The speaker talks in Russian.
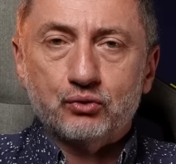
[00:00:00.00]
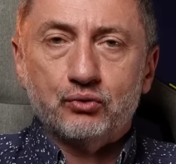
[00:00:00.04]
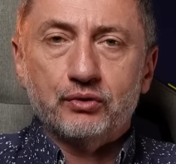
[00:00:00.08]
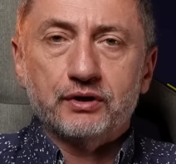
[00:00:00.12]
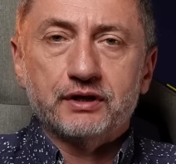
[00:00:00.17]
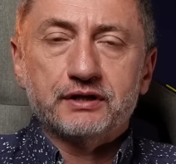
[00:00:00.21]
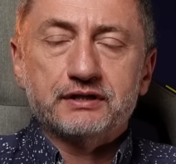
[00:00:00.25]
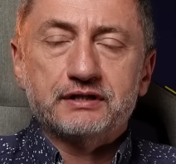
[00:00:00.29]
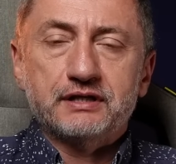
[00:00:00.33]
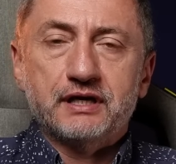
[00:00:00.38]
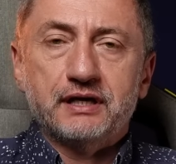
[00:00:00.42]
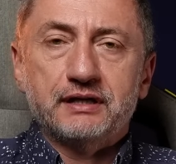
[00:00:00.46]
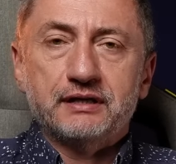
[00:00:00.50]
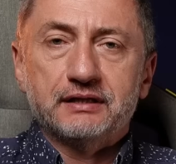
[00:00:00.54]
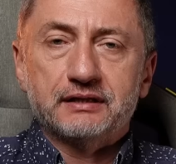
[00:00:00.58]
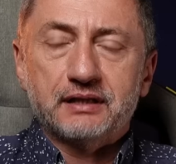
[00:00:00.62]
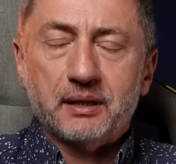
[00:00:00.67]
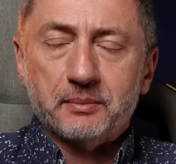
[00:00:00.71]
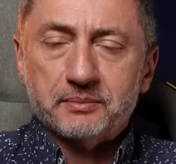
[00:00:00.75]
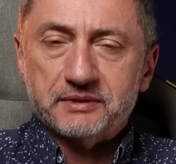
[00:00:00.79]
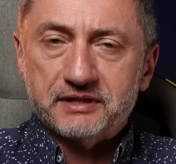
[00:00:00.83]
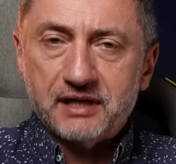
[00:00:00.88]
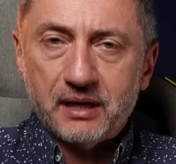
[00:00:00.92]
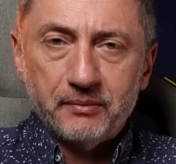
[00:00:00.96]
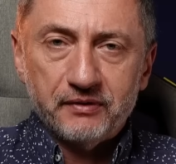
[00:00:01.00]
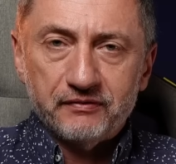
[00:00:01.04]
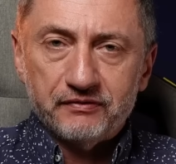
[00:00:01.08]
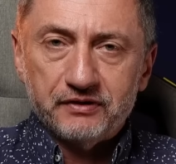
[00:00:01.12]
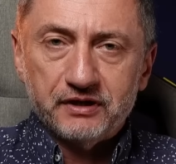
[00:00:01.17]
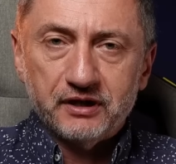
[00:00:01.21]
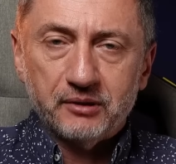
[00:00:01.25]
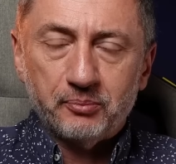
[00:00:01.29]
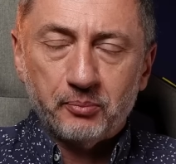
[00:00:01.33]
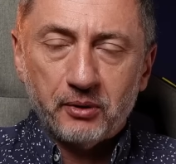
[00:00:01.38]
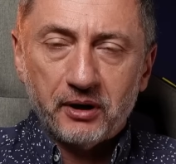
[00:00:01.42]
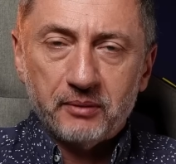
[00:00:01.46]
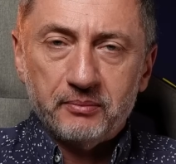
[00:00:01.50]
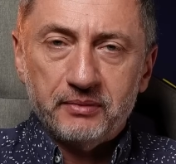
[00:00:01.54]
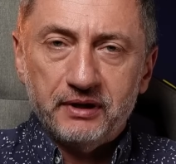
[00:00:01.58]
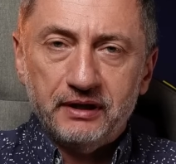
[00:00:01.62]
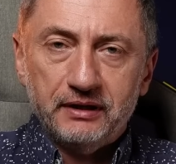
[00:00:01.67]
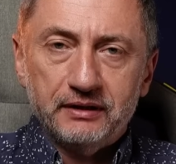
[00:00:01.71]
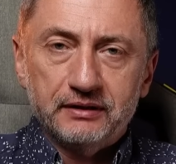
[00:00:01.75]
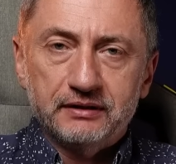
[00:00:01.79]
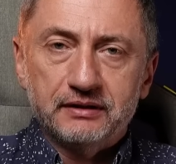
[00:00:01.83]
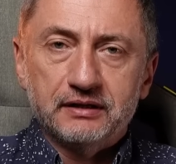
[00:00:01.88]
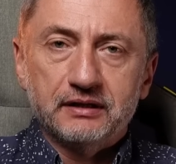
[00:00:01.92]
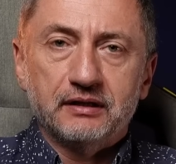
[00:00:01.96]
кое-где они там сами в них
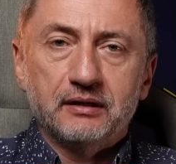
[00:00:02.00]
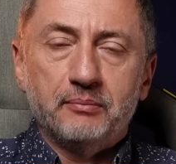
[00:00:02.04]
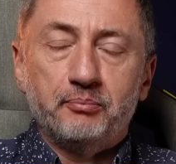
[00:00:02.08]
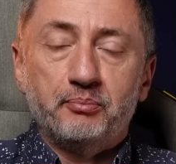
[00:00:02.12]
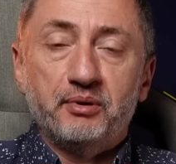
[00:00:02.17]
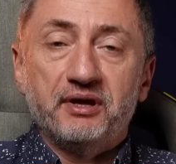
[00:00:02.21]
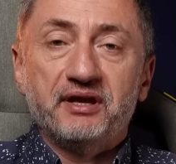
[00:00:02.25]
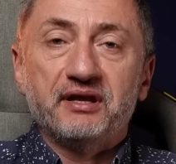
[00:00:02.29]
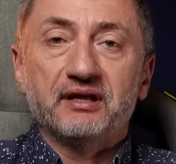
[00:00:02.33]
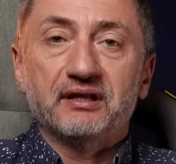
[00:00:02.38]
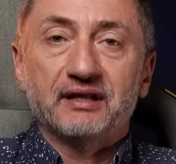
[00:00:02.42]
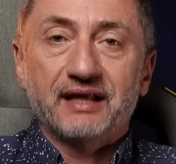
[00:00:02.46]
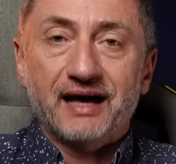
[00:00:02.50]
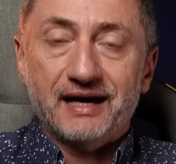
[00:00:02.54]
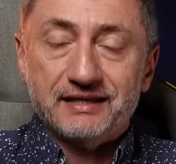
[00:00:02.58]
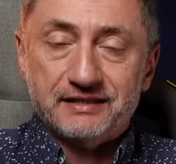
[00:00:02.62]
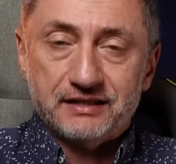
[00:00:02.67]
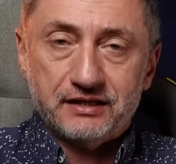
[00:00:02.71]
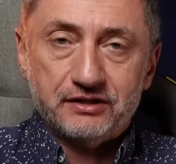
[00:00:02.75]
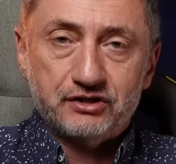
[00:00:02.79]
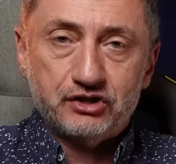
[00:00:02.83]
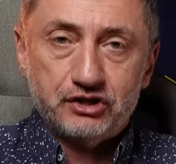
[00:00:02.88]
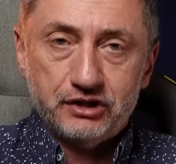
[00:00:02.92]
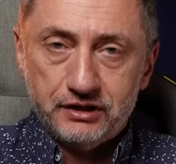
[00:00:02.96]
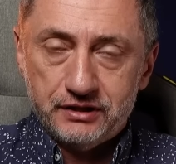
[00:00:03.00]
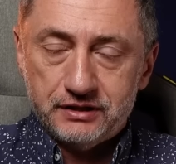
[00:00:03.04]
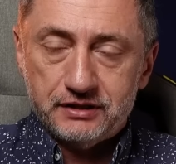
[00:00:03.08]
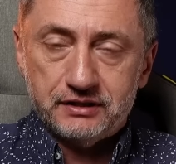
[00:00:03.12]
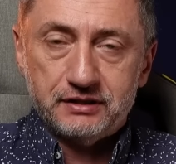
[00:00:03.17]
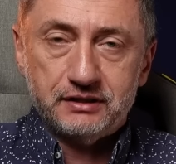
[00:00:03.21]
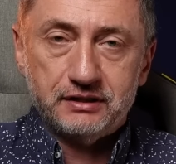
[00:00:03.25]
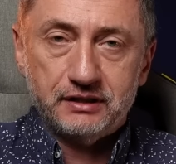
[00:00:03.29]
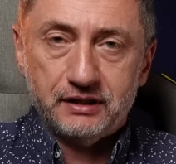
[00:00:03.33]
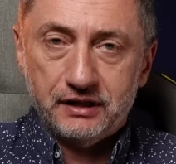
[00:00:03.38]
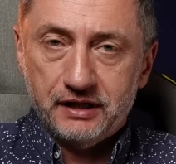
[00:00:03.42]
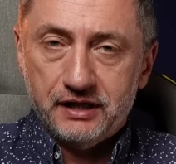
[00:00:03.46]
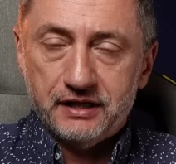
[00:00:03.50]
пробили дыры, перелазят через них.